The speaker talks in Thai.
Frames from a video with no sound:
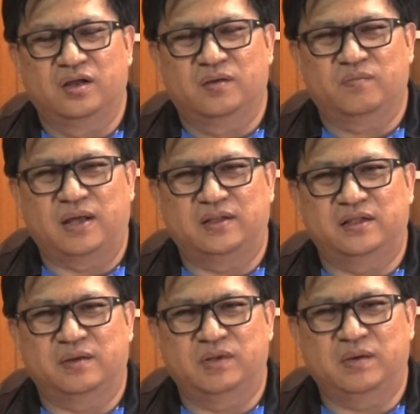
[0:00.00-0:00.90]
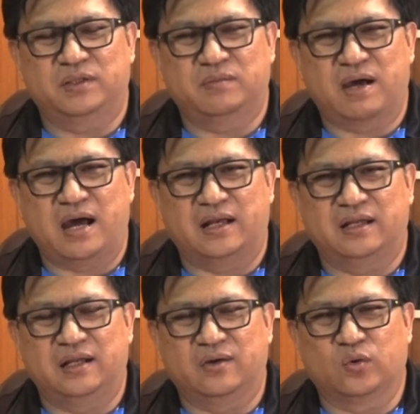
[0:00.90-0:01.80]
ไปที่ทำเนียบรัฐบาล
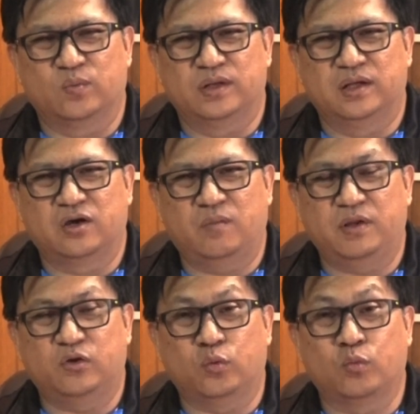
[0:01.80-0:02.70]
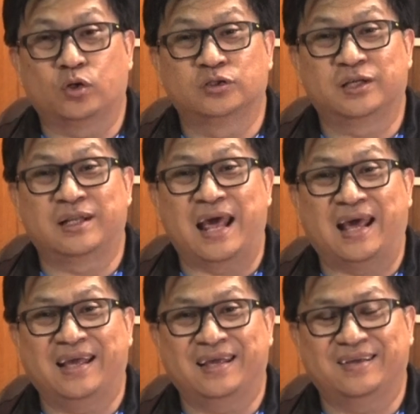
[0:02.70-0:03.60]
อีกกลุ่มหนึ่งก็เป็นกลุ่มคนเสื้อแดง
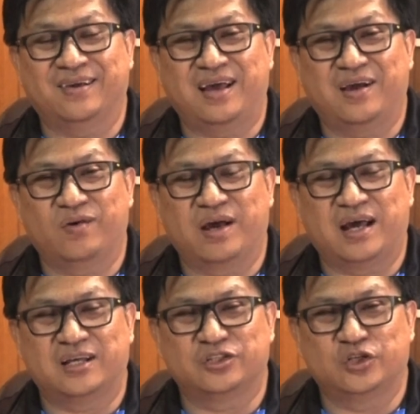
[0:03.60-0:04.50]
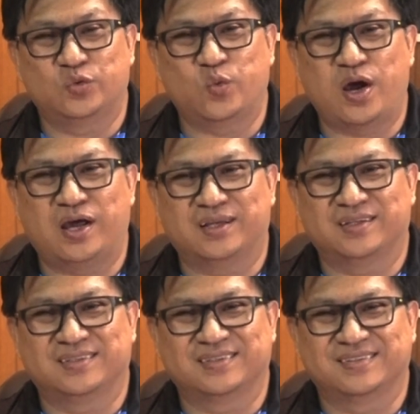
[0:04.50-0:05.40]
ฮะก็อ้างว่าอาชีวะ
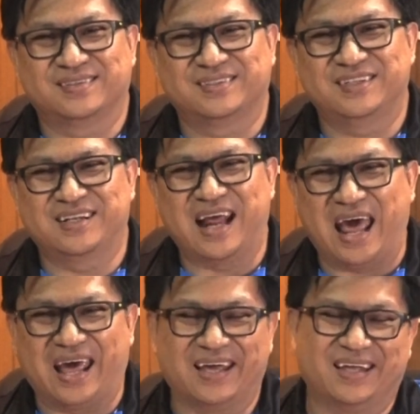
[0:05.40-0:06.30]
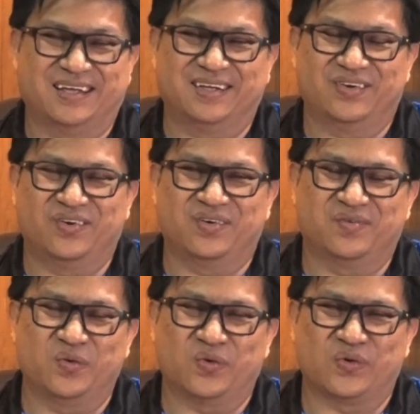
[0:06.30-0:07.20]
เสื้อแดงก็
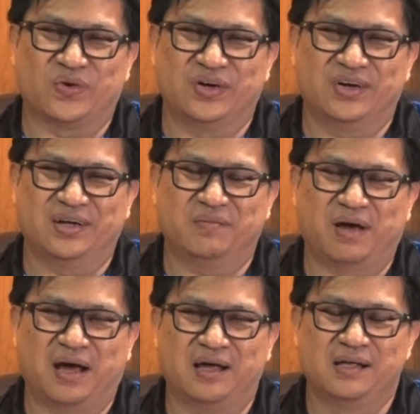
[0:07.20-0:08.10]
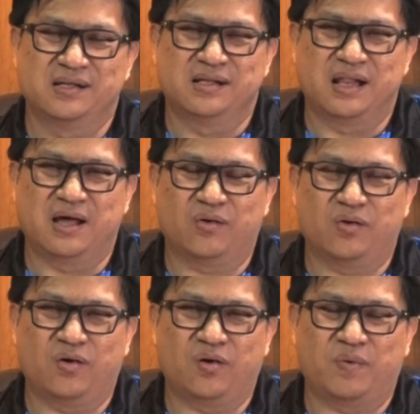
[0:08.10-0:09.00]
ลุกคือขึ้นมาแล้ว
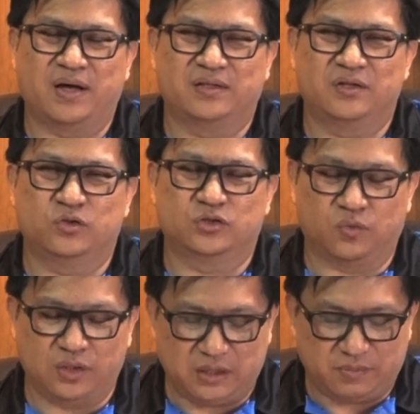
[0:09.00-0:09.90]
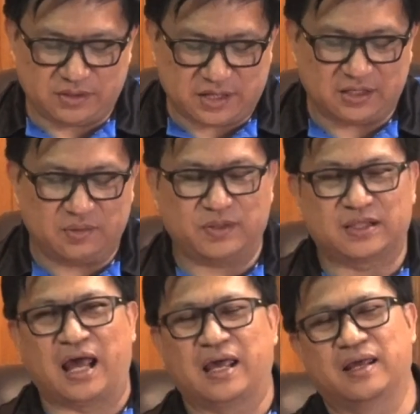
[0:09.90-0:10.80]
ก็ไปที่นุสวรีประชาธิปไตย